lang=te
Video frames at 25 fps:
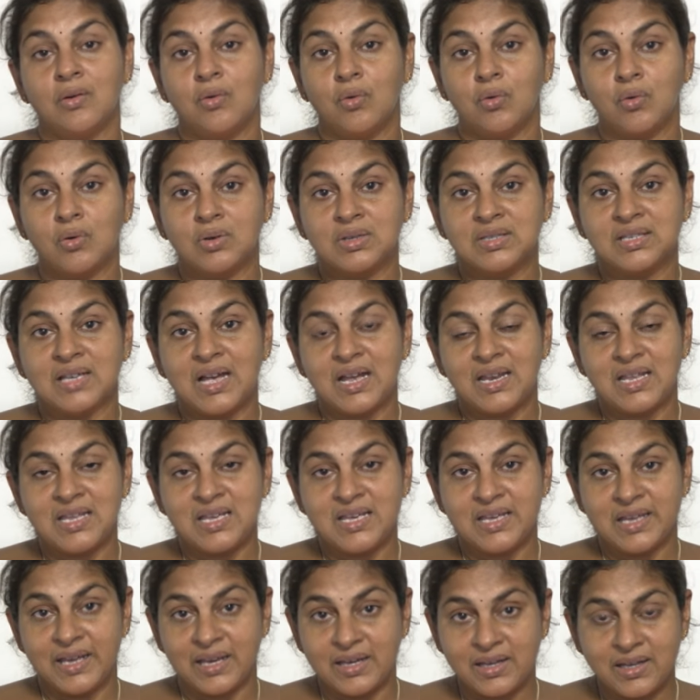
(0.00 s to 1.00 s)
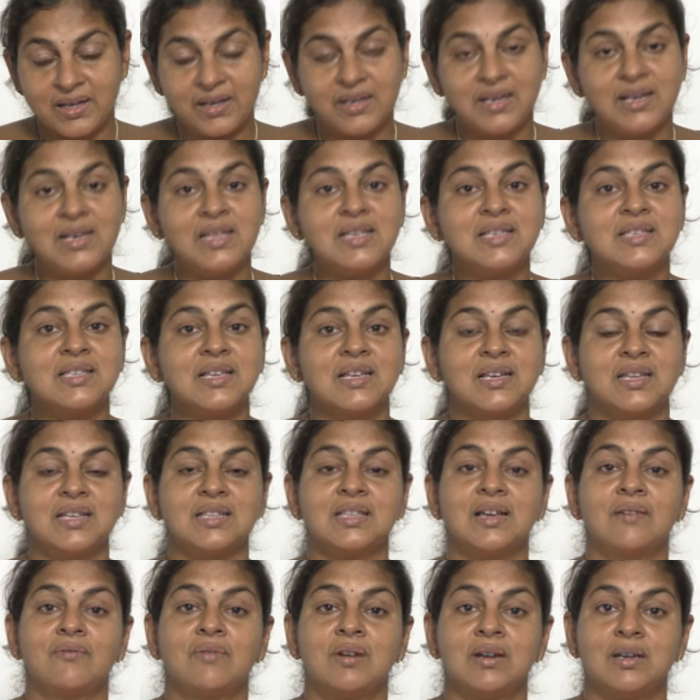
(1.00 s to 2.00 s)
ఒక్కొక్కసారి ఈ ఎగ్ రిలీజ్
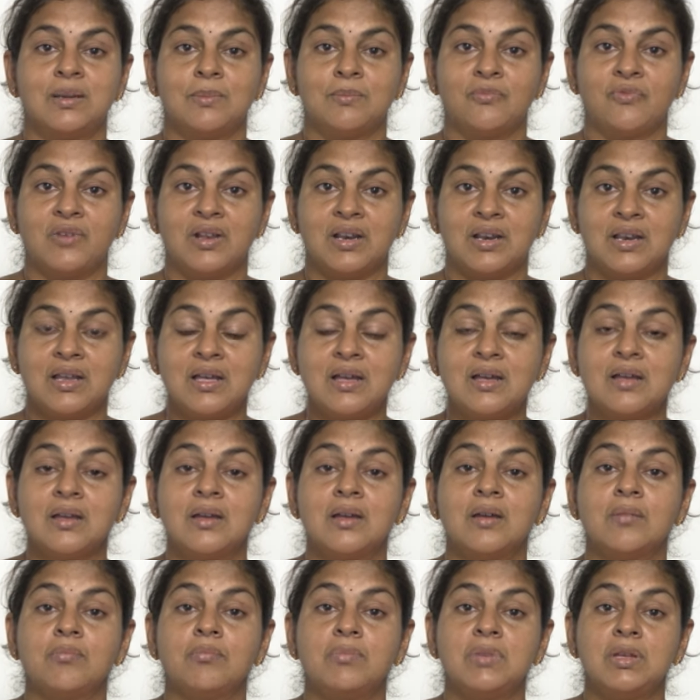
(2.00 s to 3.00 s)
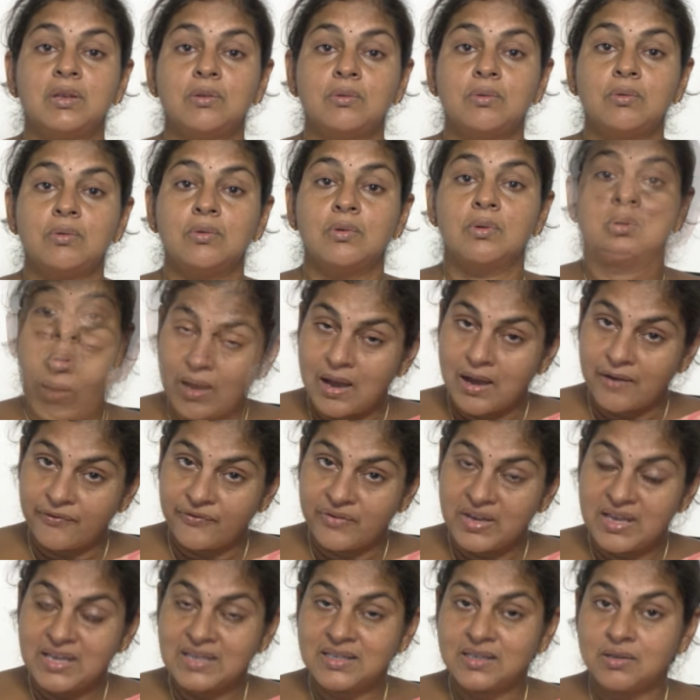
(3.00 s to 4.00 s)
అనేది అవ్వటం వలన మీరు ఆ
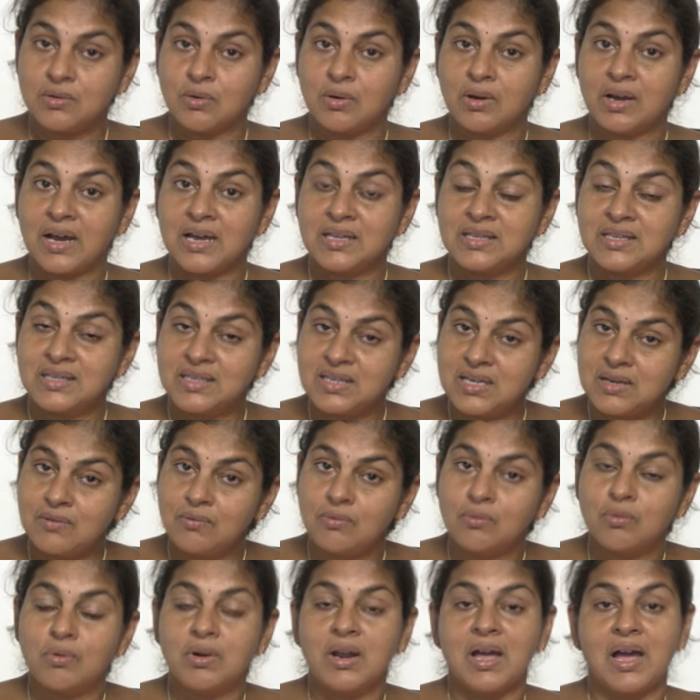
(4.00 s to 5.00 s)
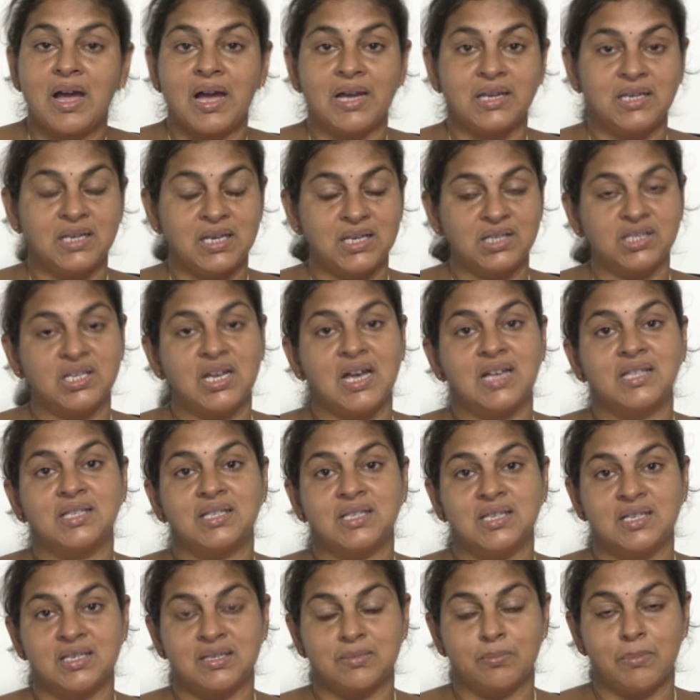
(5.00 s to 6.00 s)
ఫేజ్లో కన్సీవ్ కూడా అయ్యే
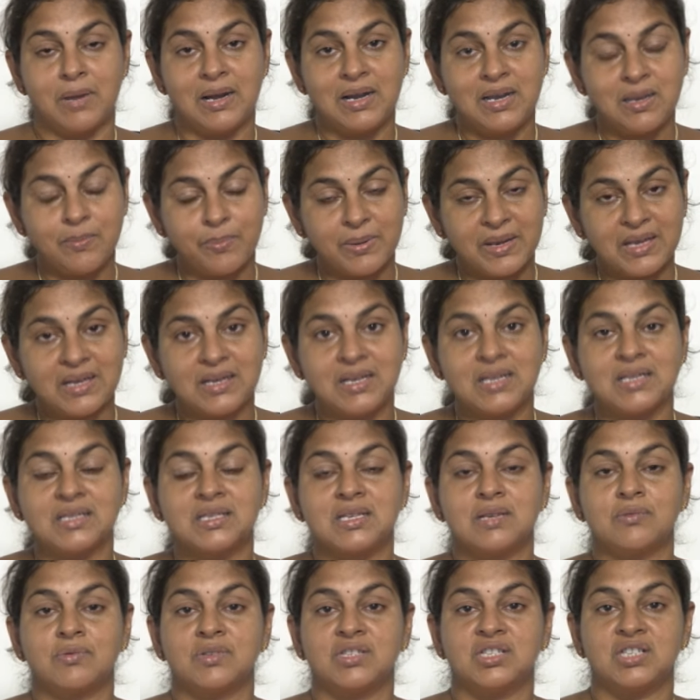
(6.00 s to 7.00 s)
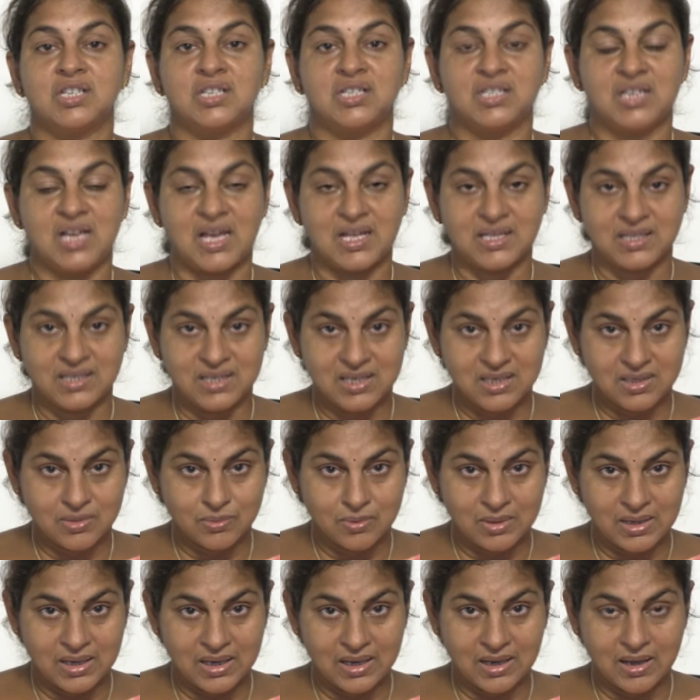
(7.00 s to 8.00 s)
ఛాన్సెస్ మళ్ళీ ప్రెగ్నెన్సీ వచ్చే ఛాన్సెస్
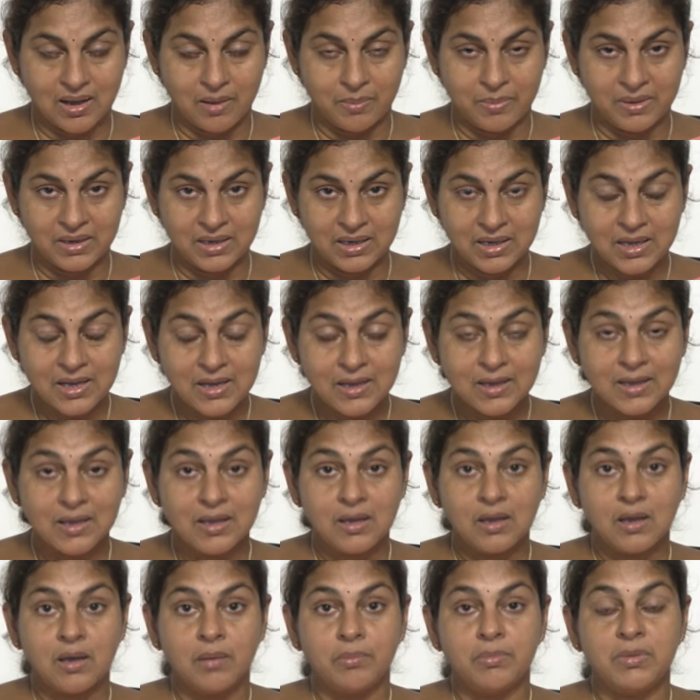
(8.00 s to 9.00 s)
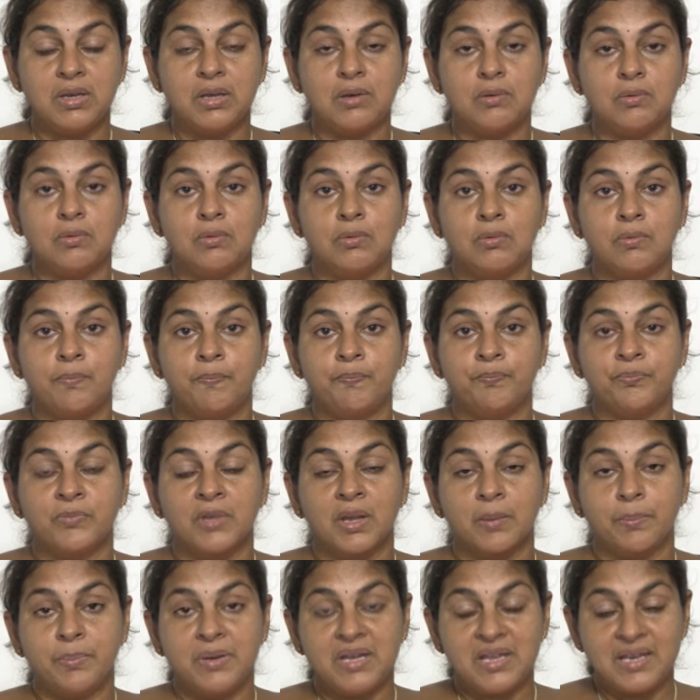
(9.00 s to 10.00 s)
ఉన్నాయి కాబట్టి మీరు
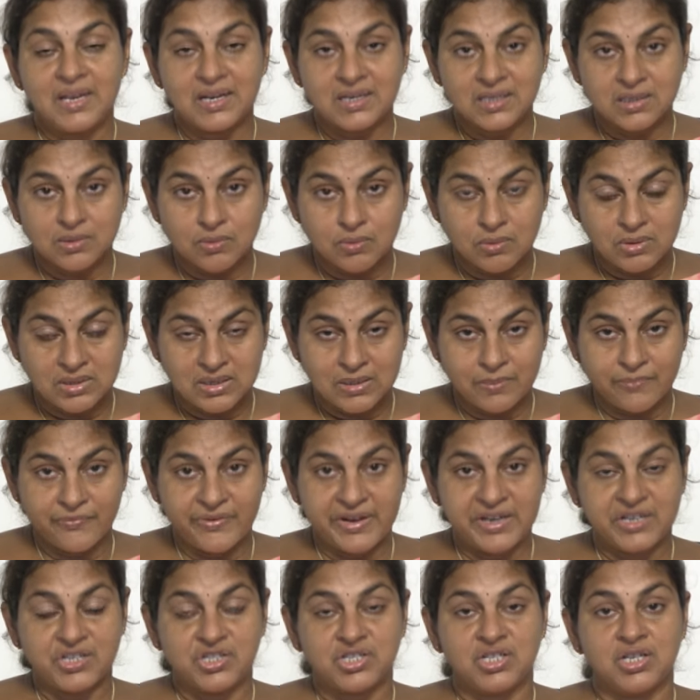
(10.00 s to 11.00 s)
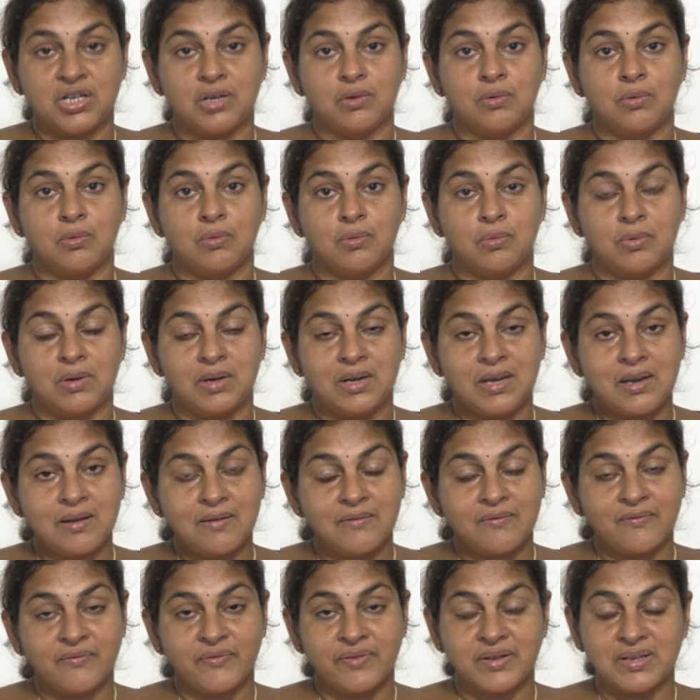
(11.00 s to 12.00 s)
పీరియడ్స్ కోసం వెయిట్ చేయకోకుండా
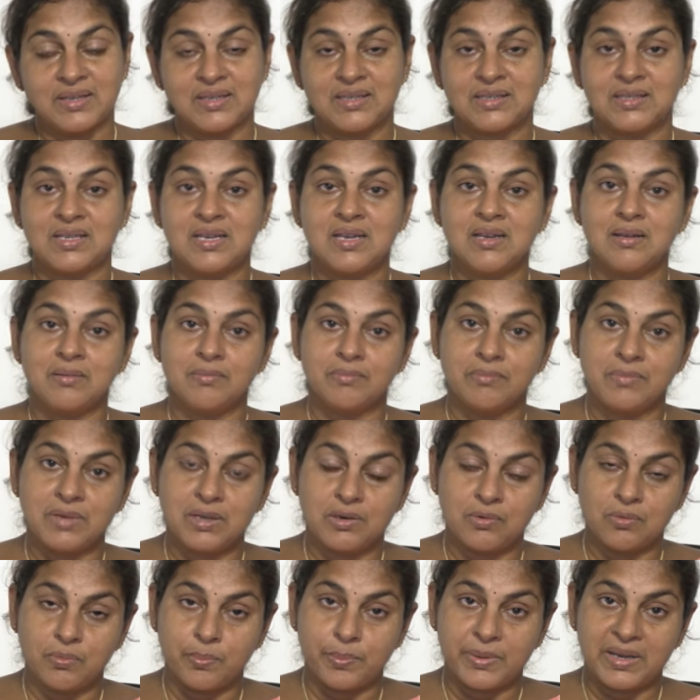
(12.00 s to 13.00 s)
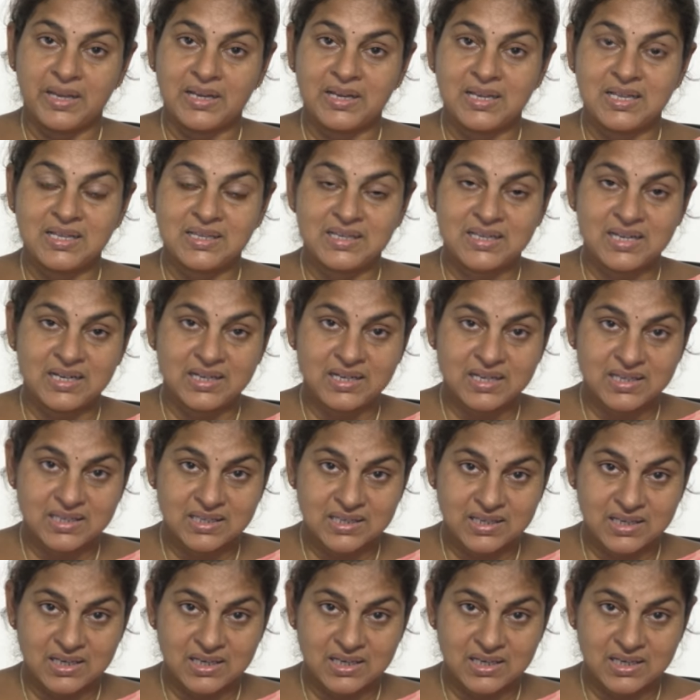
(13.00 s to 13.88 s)
ఫస్ట్ థింగ్ మీరు ప్రెగ్నెన్సీ టెస్ట్